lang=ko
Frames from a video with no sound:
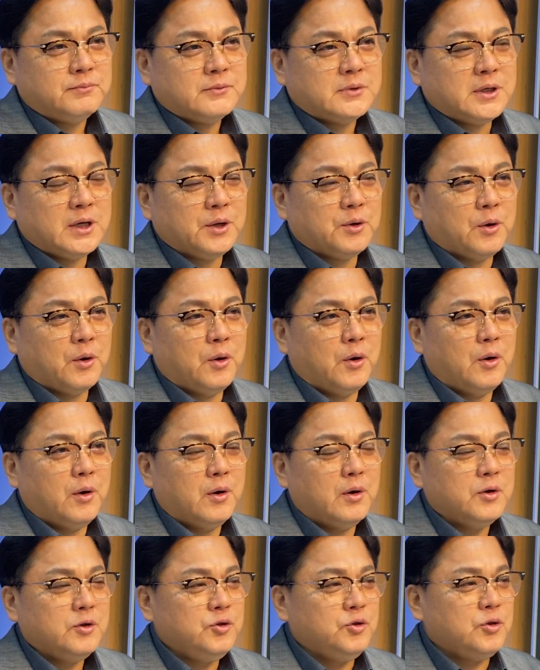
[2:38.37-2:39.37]

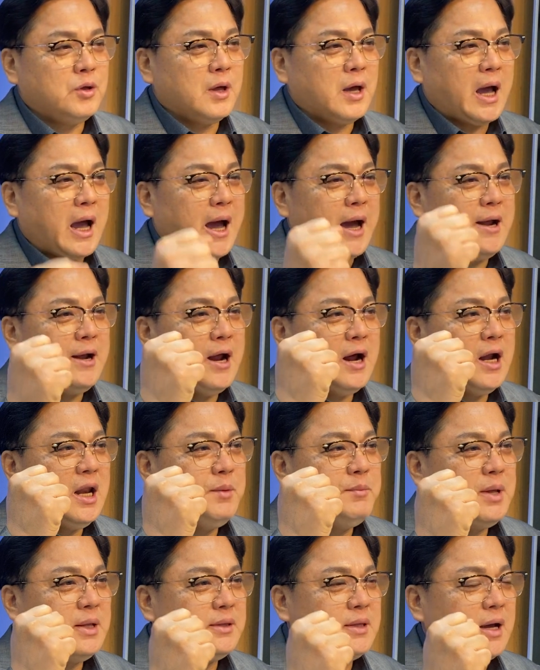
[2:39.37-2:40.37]
그리고
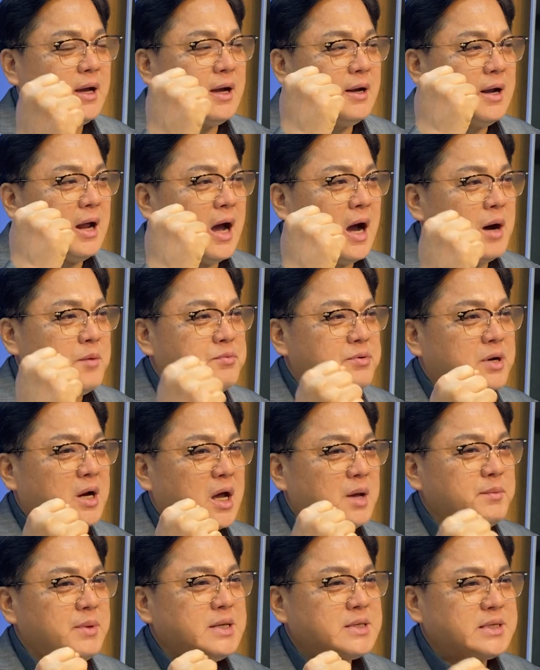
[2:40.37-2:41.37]
하나님의 택한
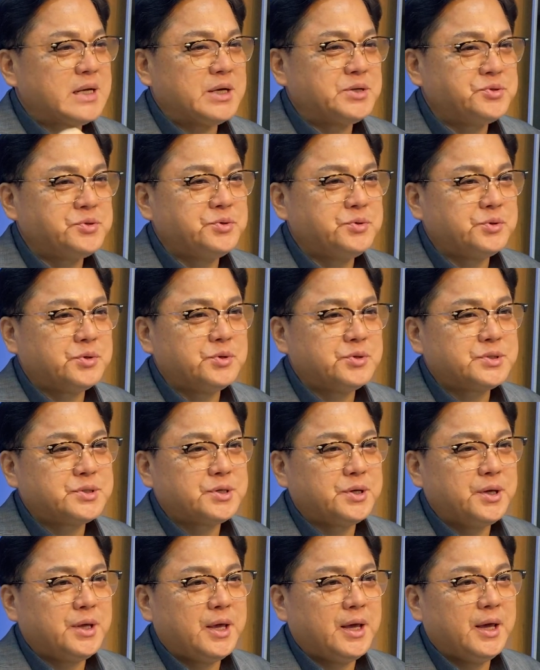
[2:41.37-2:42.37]
아브라함의
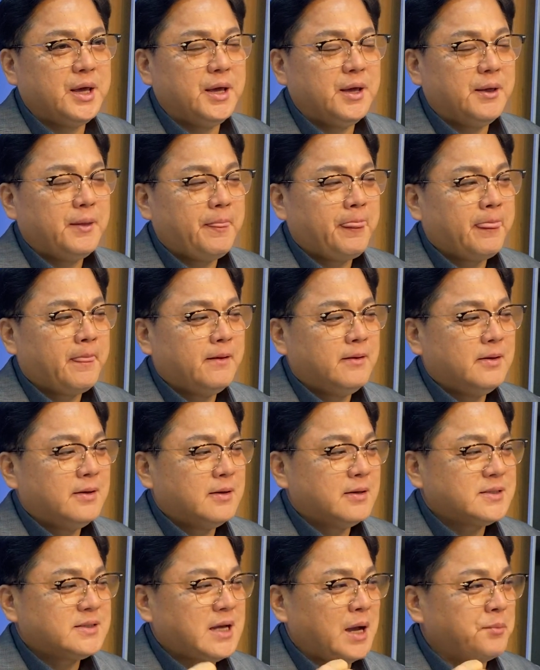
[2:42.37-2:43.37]
자손으로서의
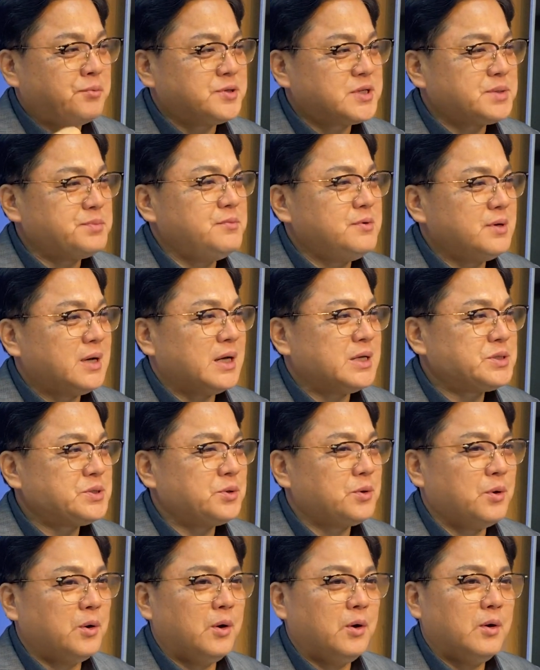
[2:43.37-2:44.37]
자부심을
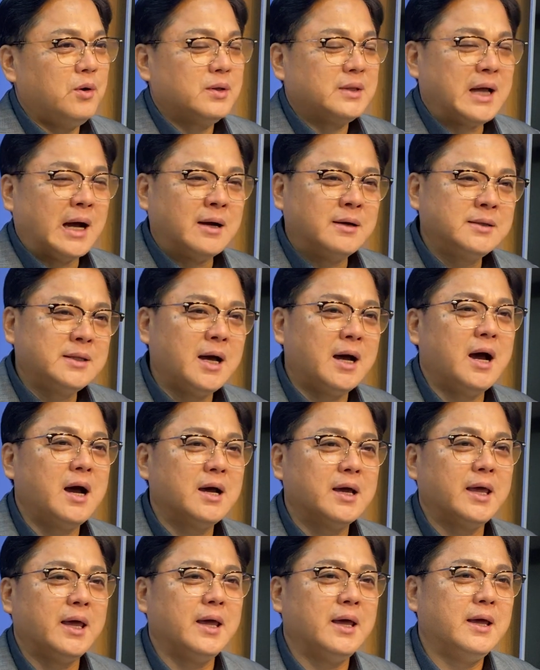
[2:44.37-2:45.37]
가지고
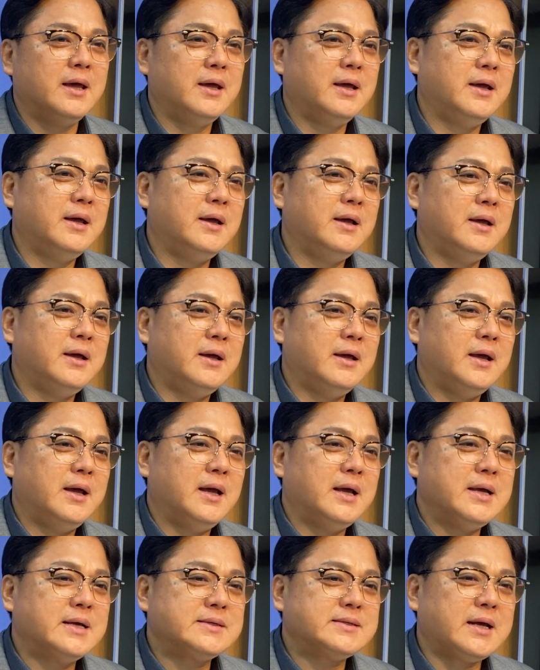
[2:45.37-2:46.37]
당당하게
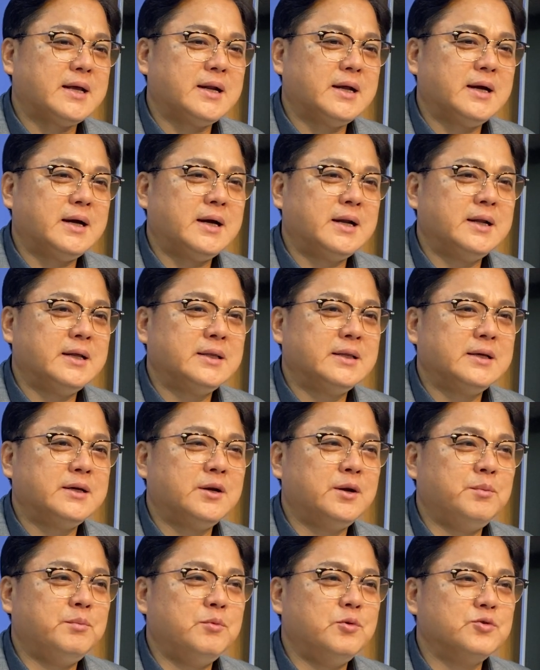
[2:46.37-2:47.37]
살아가는
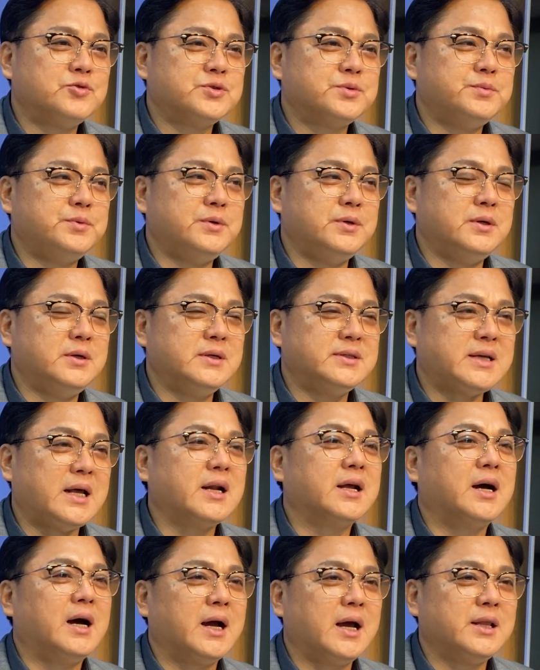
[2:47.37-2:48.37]
그런 모습을,
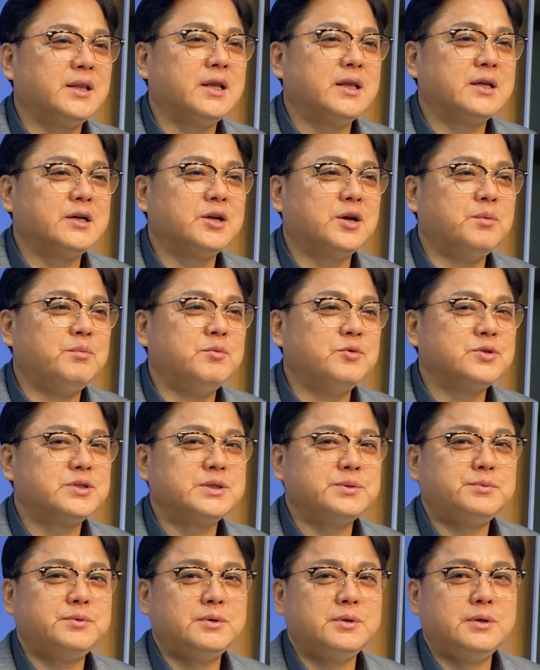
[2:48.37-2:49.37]
살아가게 된 그런
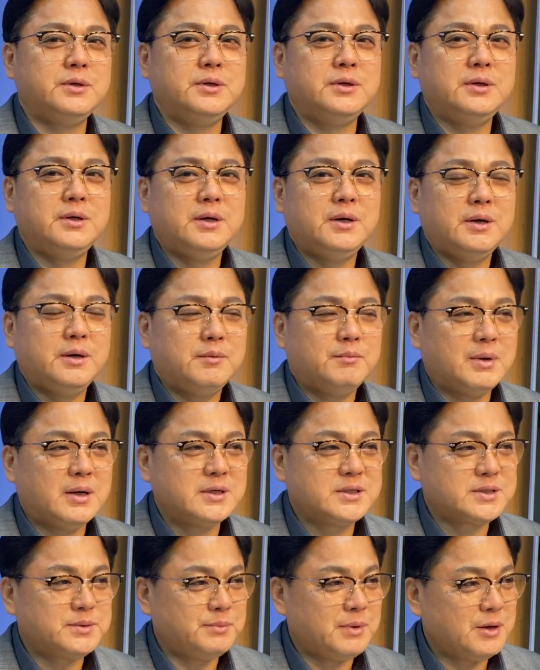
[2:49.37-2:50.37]
모습을
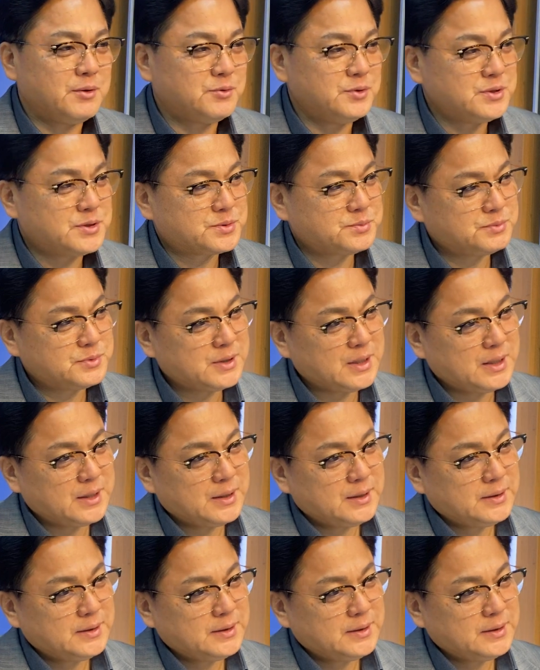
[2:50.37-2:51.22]
말씀하고 있습니다.